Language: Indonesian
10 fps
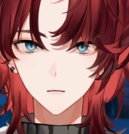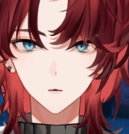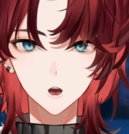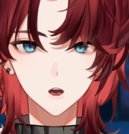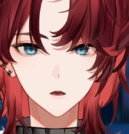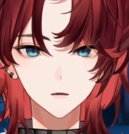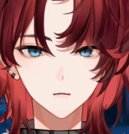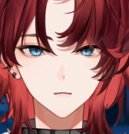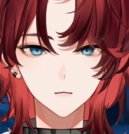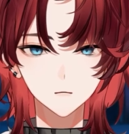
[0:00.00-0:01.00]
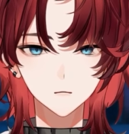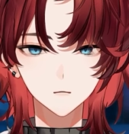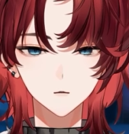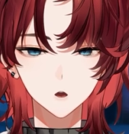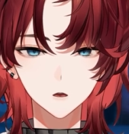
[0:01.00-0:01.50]
Yaudah guys,
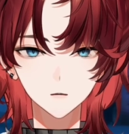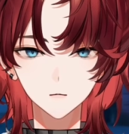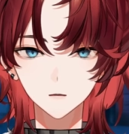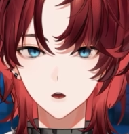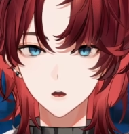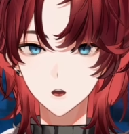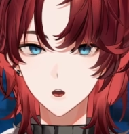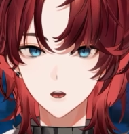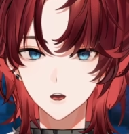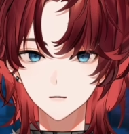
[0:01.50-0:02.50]
join membership aku ya